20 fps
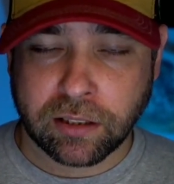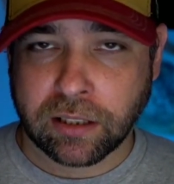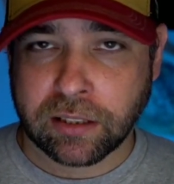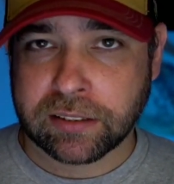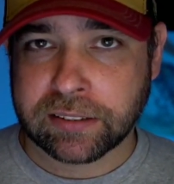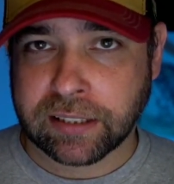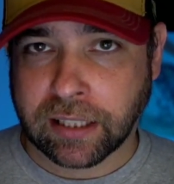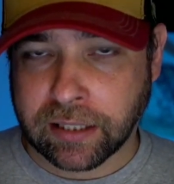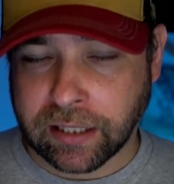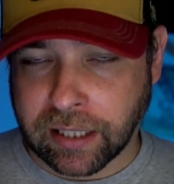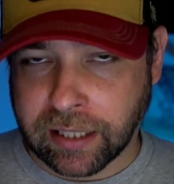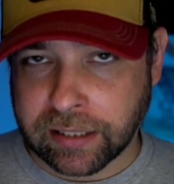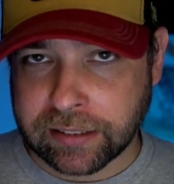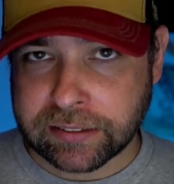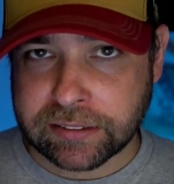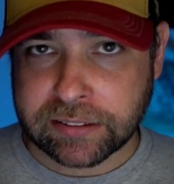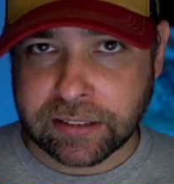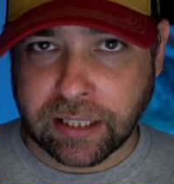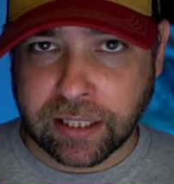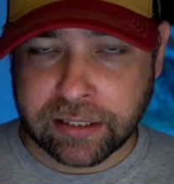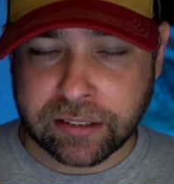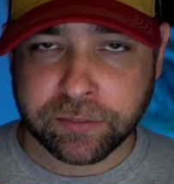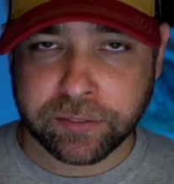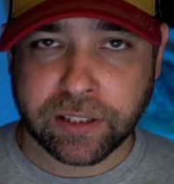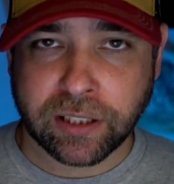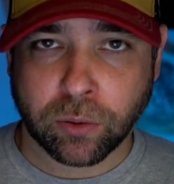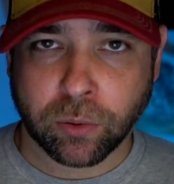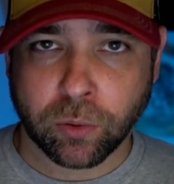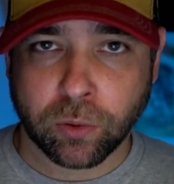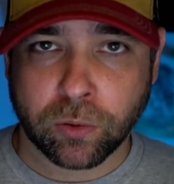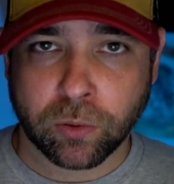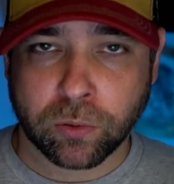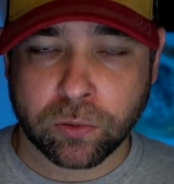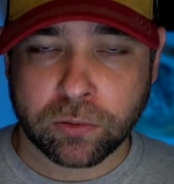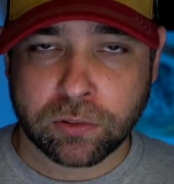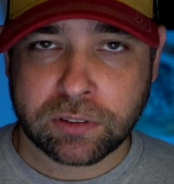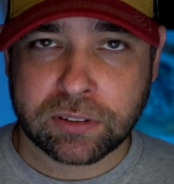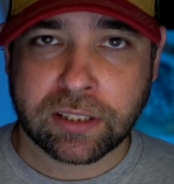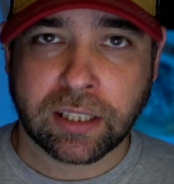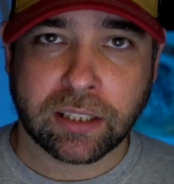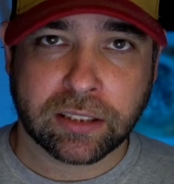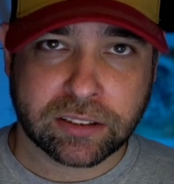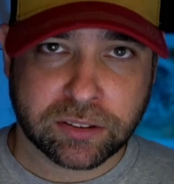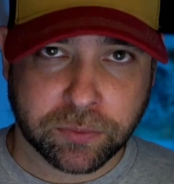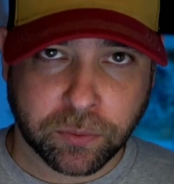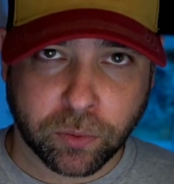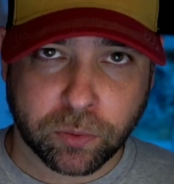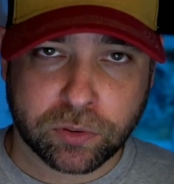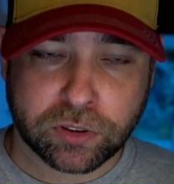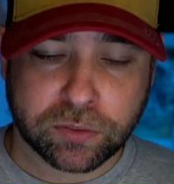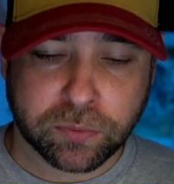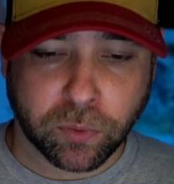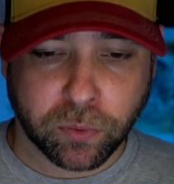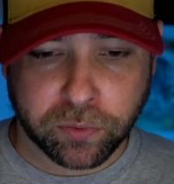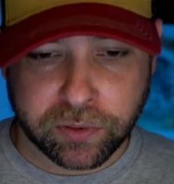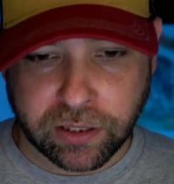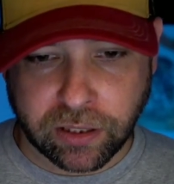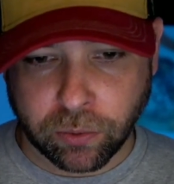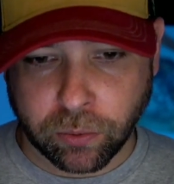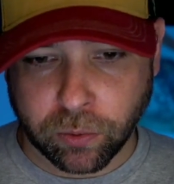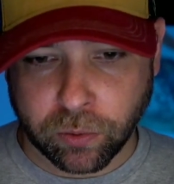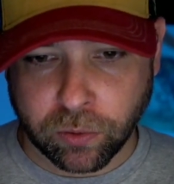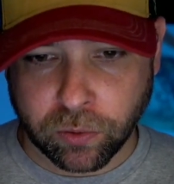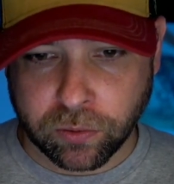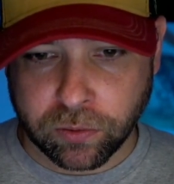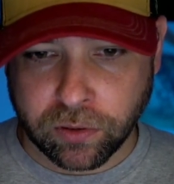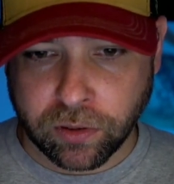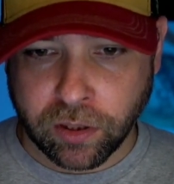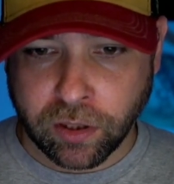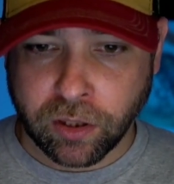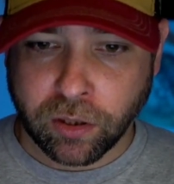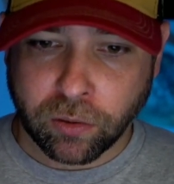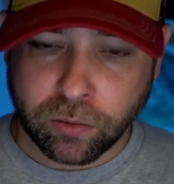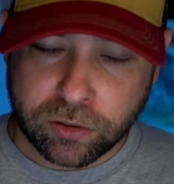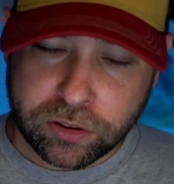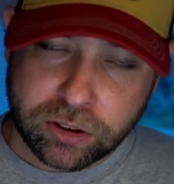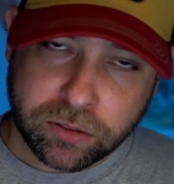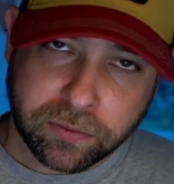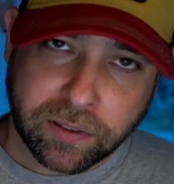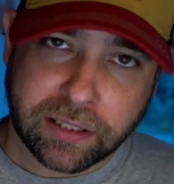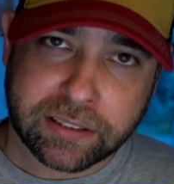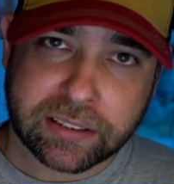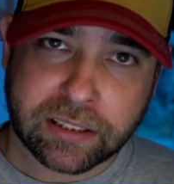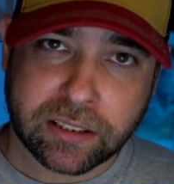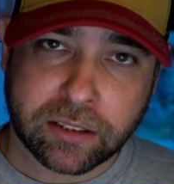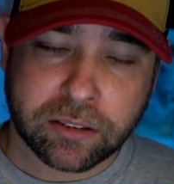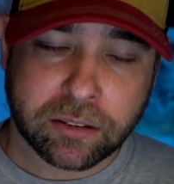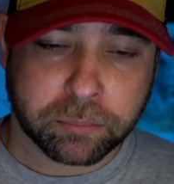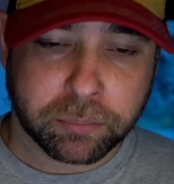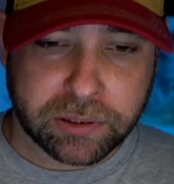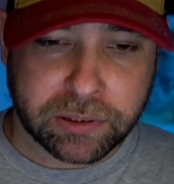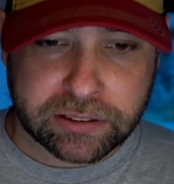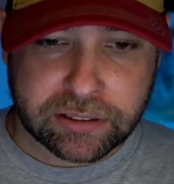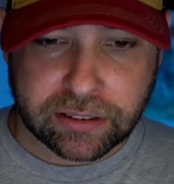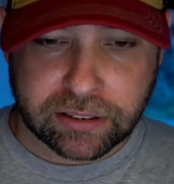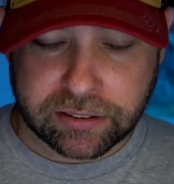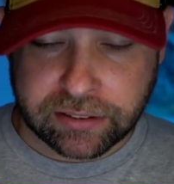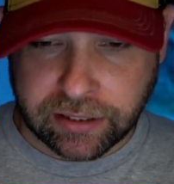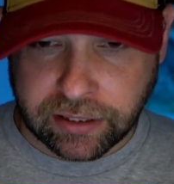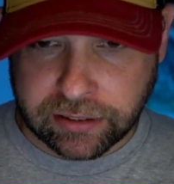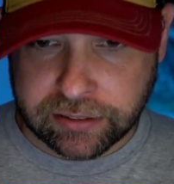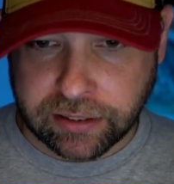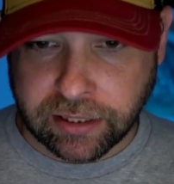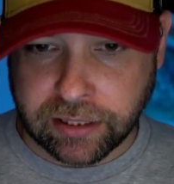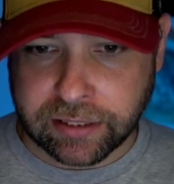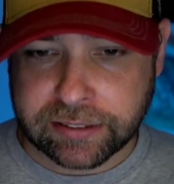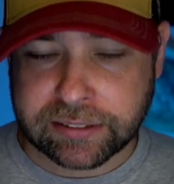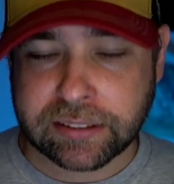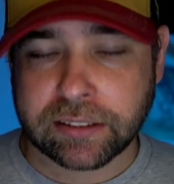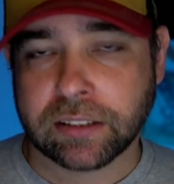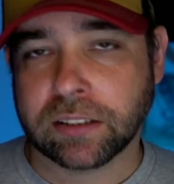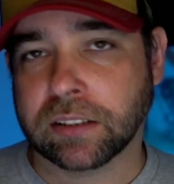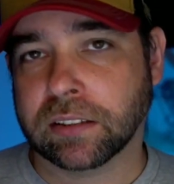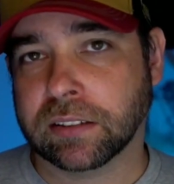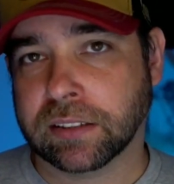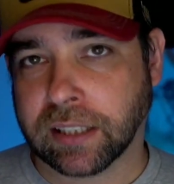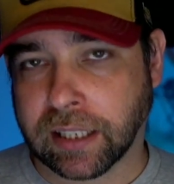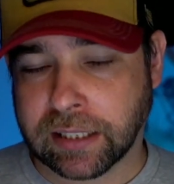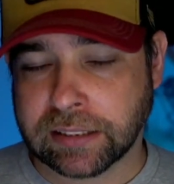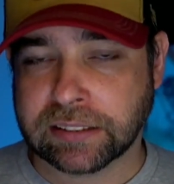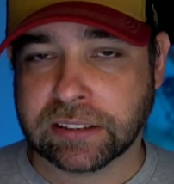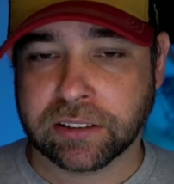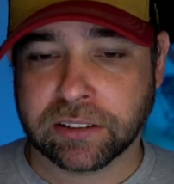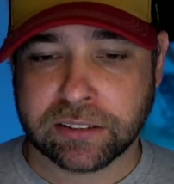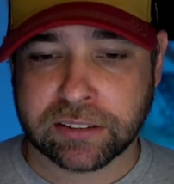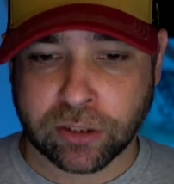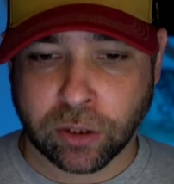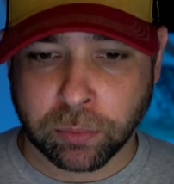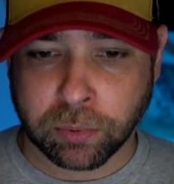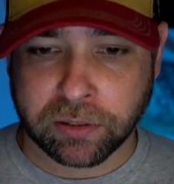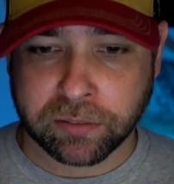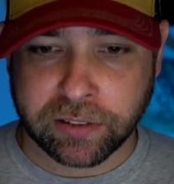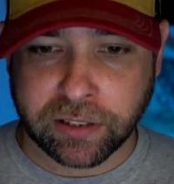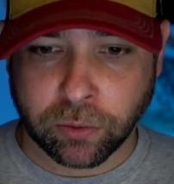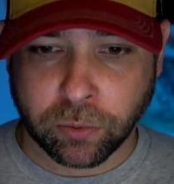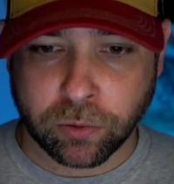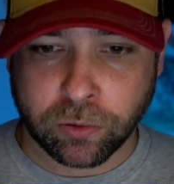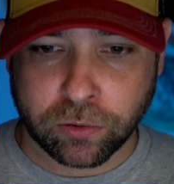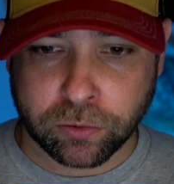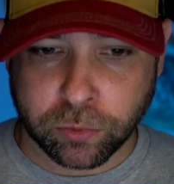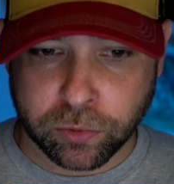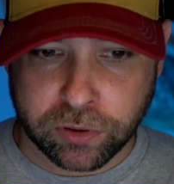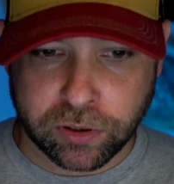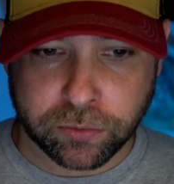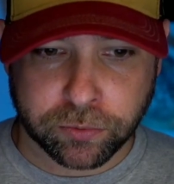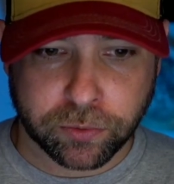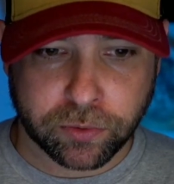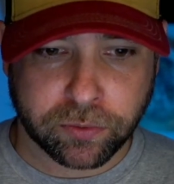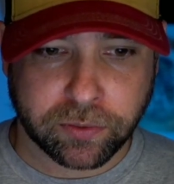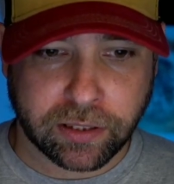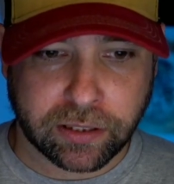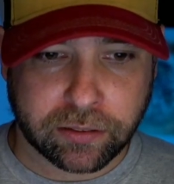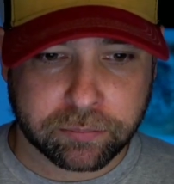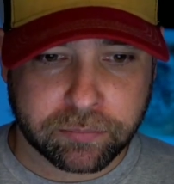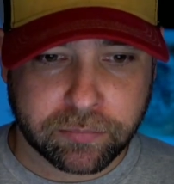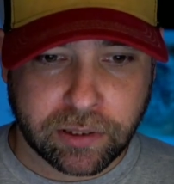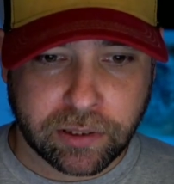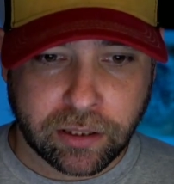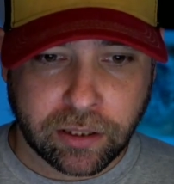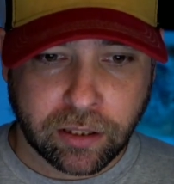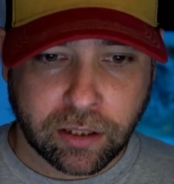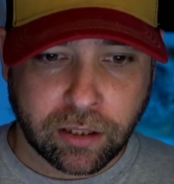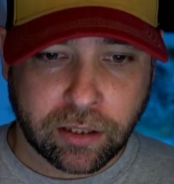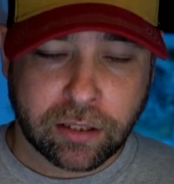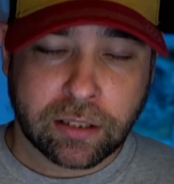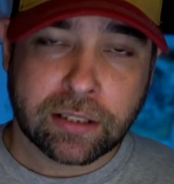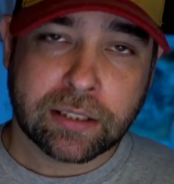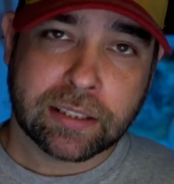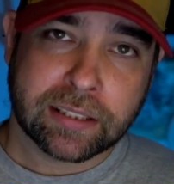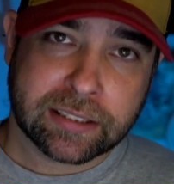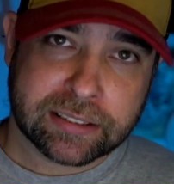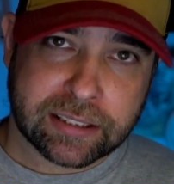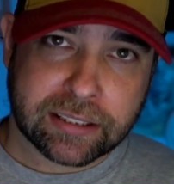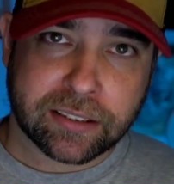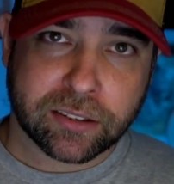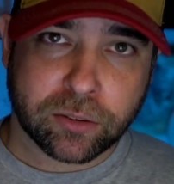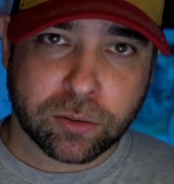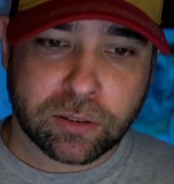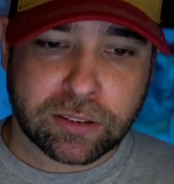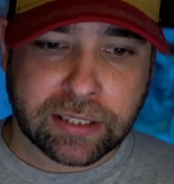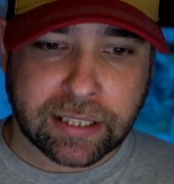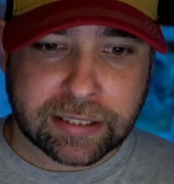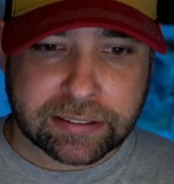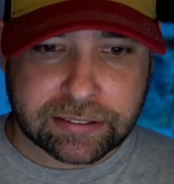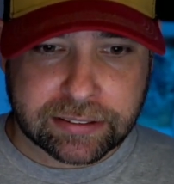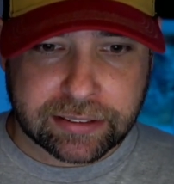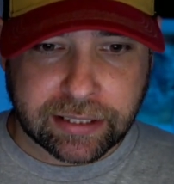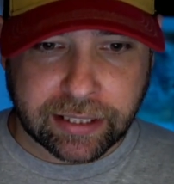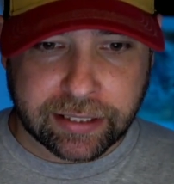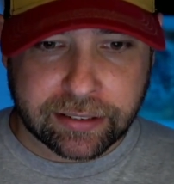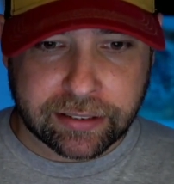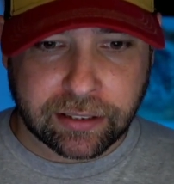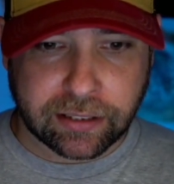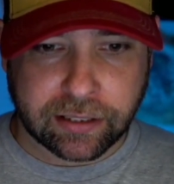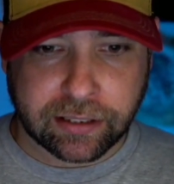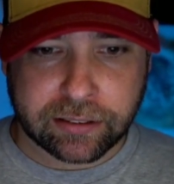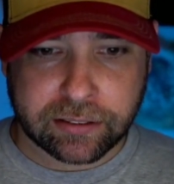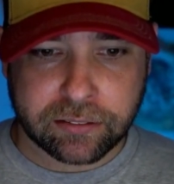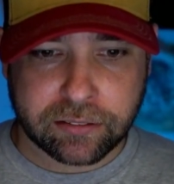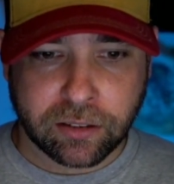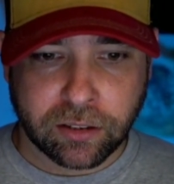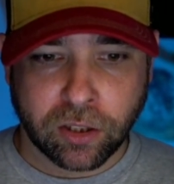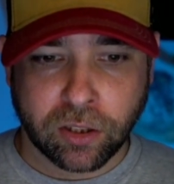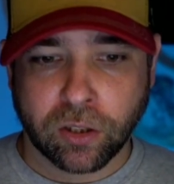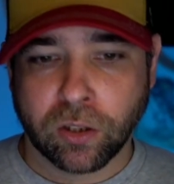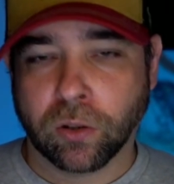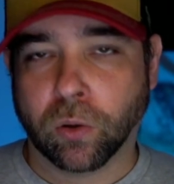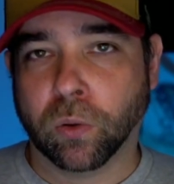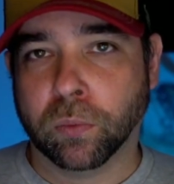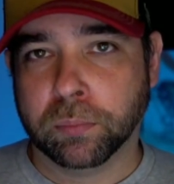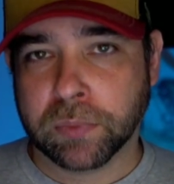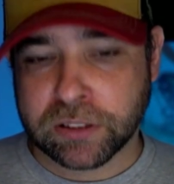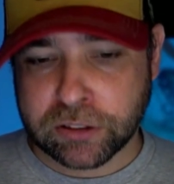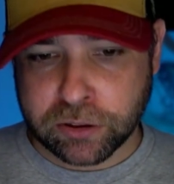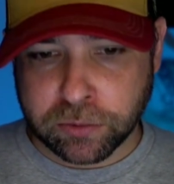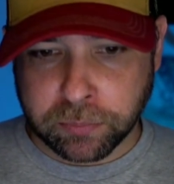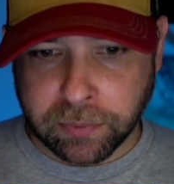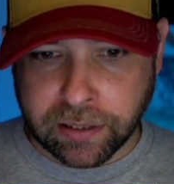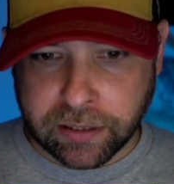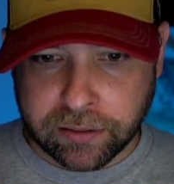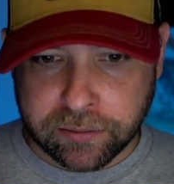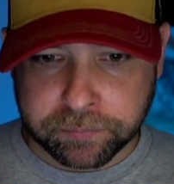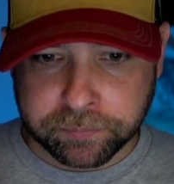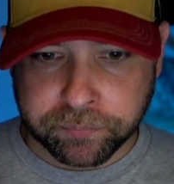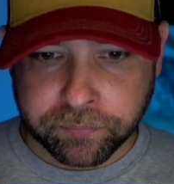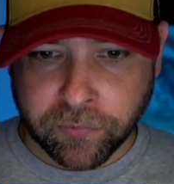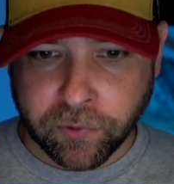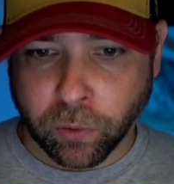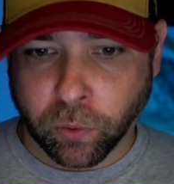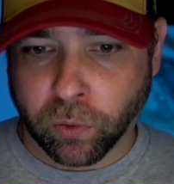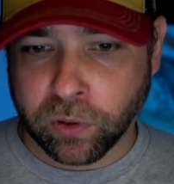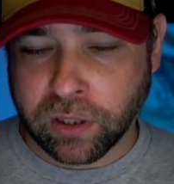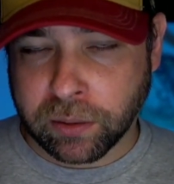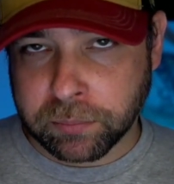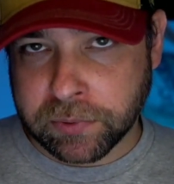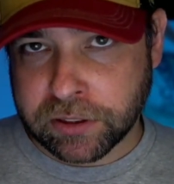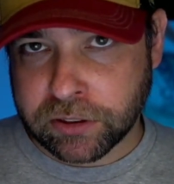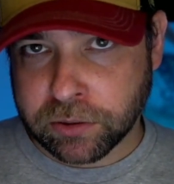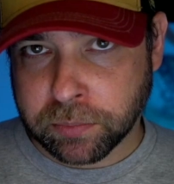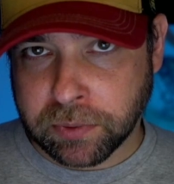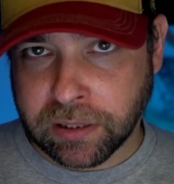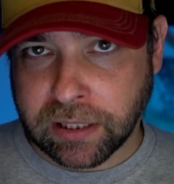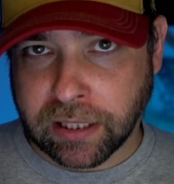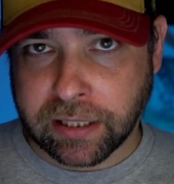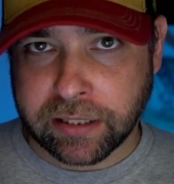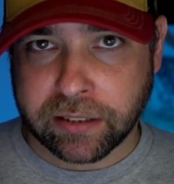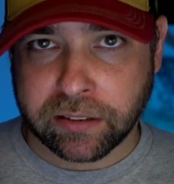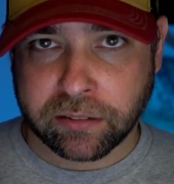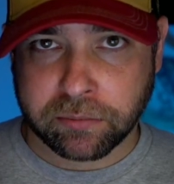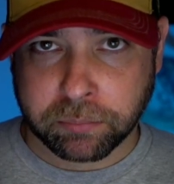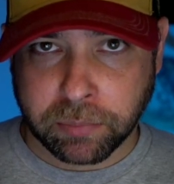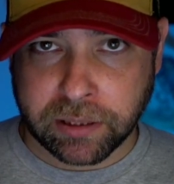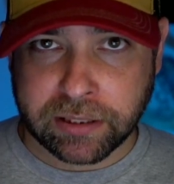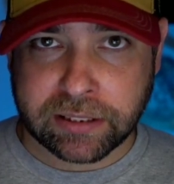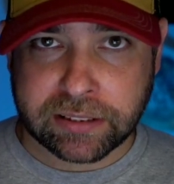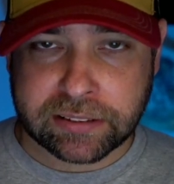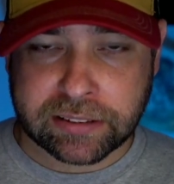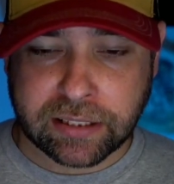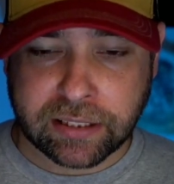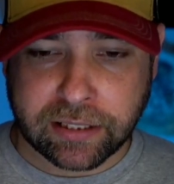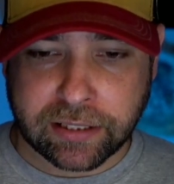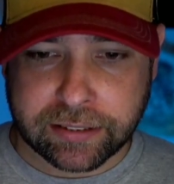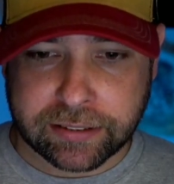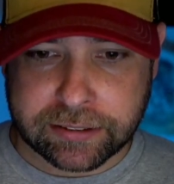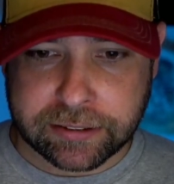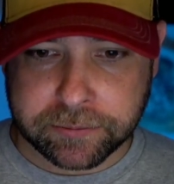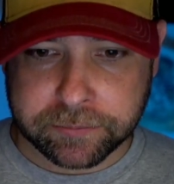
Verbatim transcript: Tag 1 eine Wiederholung, Tag 2 zwei Wiederholungen und so weiter bis Tag 30 30 saubere Wiederholungen durchgeführt wird. Ihr seid natürlich herzlich eingeladen, um mitzumachen oder mich zu begleiten bei dieser Reise.